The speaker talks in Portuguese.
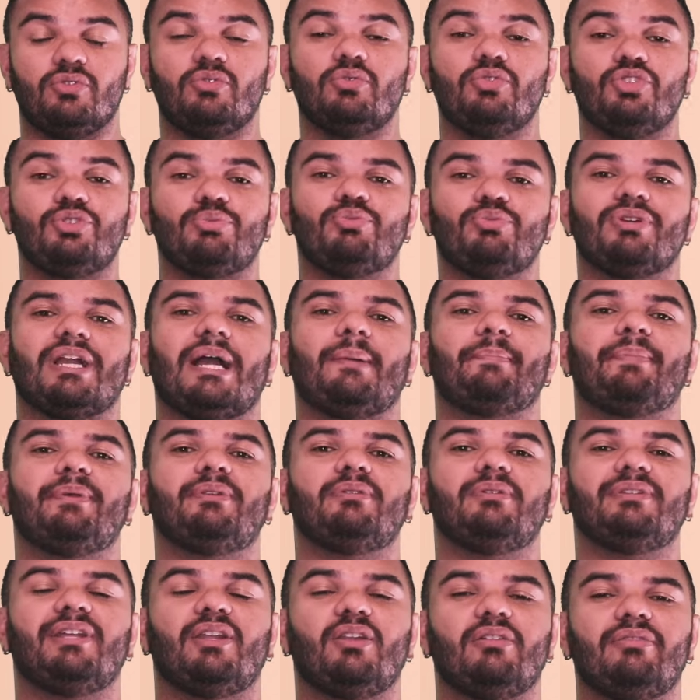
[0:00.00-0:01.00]
do último
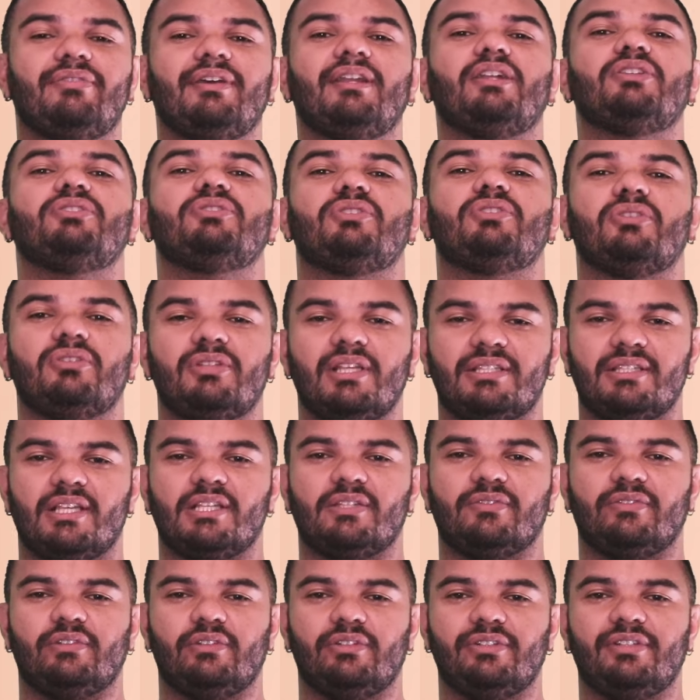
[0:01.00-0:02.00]
capítulo da novela Todas
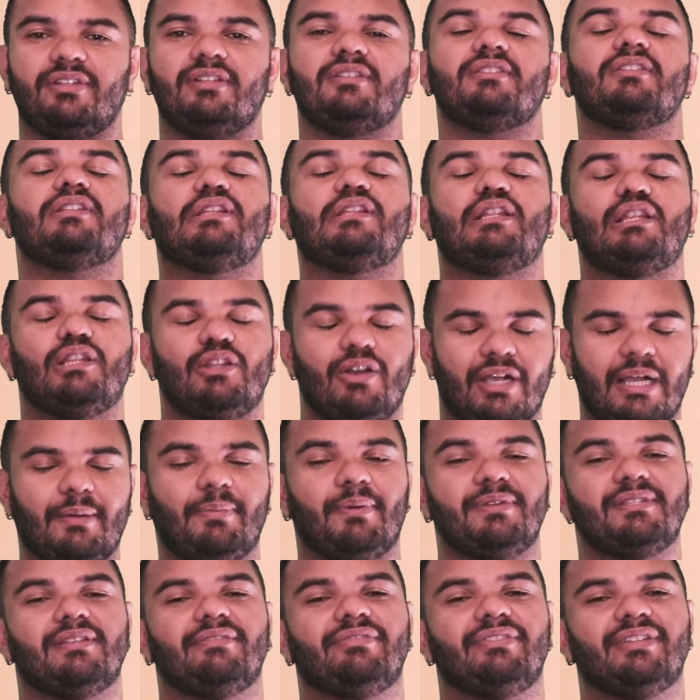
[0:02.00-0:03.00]
as Flores, logo
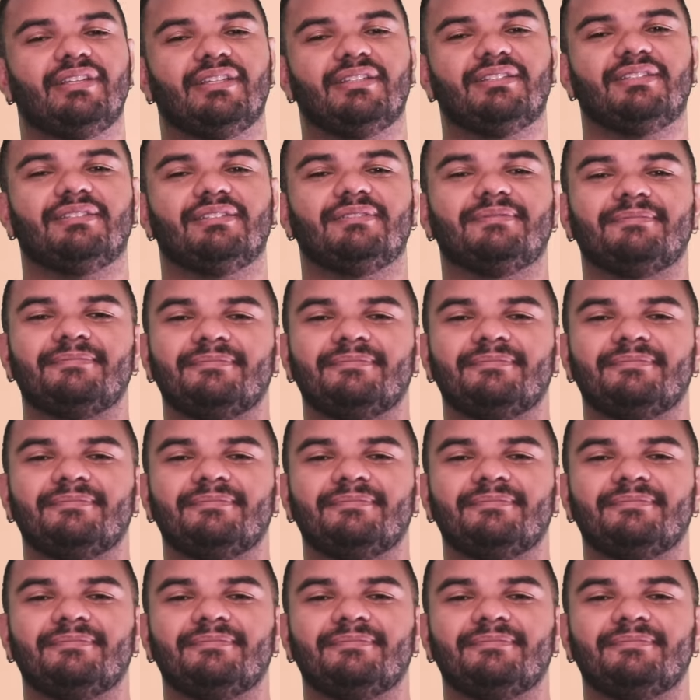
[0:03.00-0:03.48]
após a vinheta.